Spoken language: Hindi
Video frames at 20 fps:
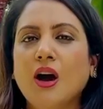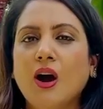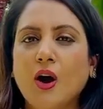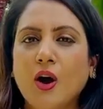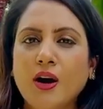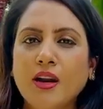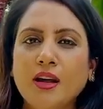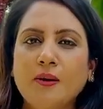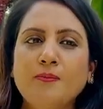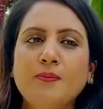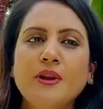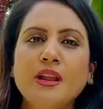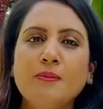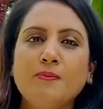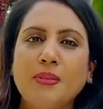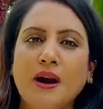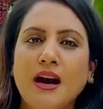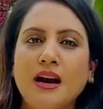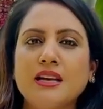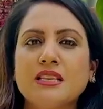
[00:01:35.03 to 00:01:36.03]
और अपने
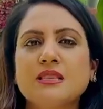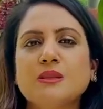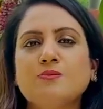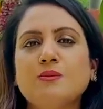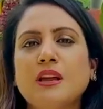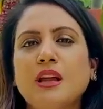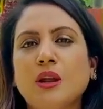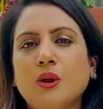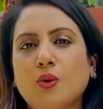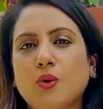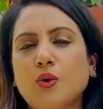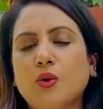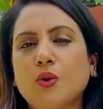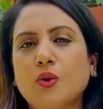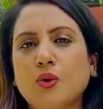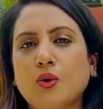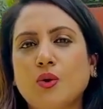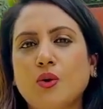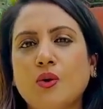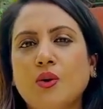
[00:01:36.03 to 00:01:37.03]
पास में लोगों
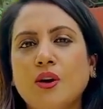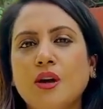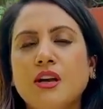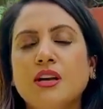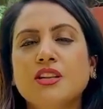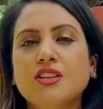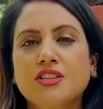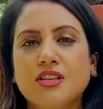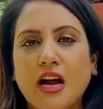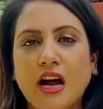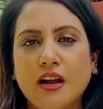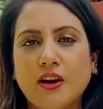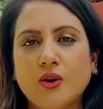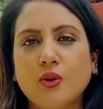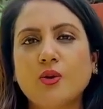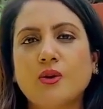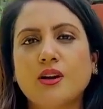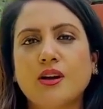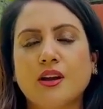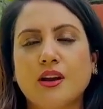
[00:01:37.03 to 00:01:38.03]
को
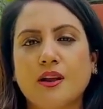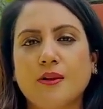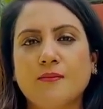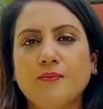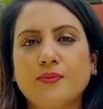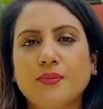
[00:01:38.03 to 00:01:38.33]
जागरूक करें